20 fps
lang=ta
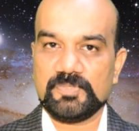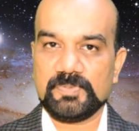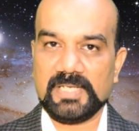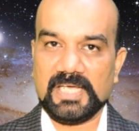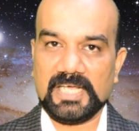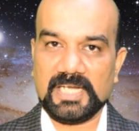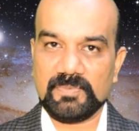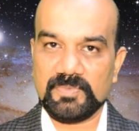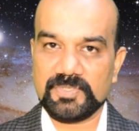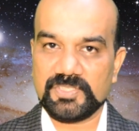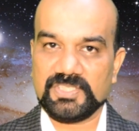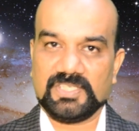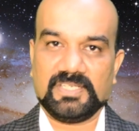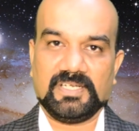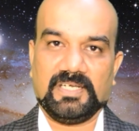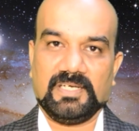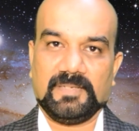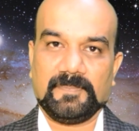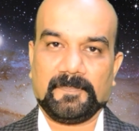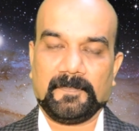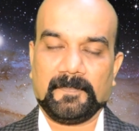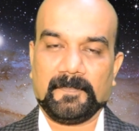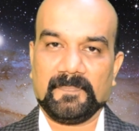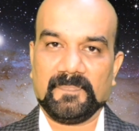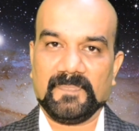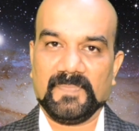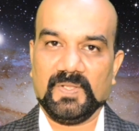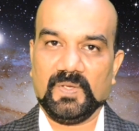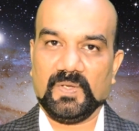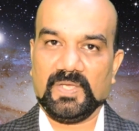பண்ண ஆரம்பிச்சேன்னா
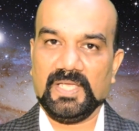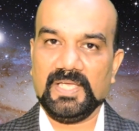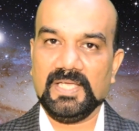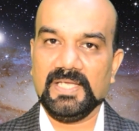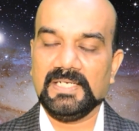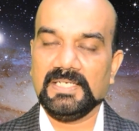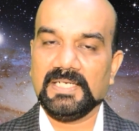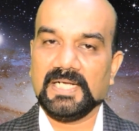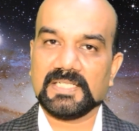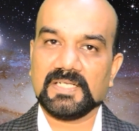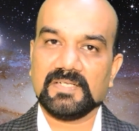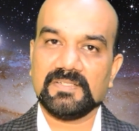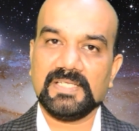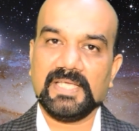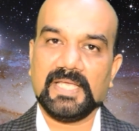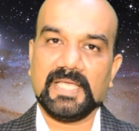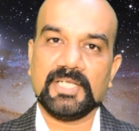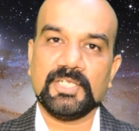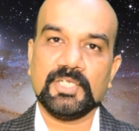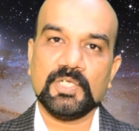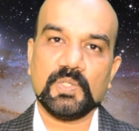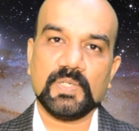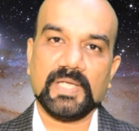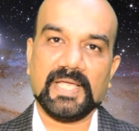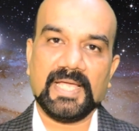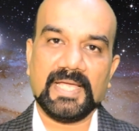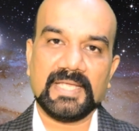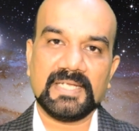ஓகே அதாவது என்னோட